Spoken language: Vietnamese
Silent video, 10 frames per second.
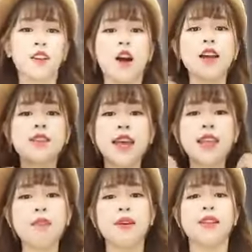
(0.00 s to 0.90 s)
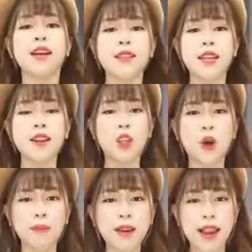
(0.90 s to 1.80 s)
Có cái set nhưng mà chắc cái set đó
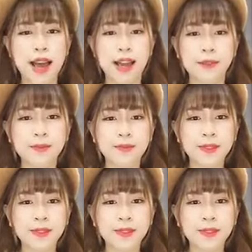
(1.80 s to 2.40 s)
tối em mới like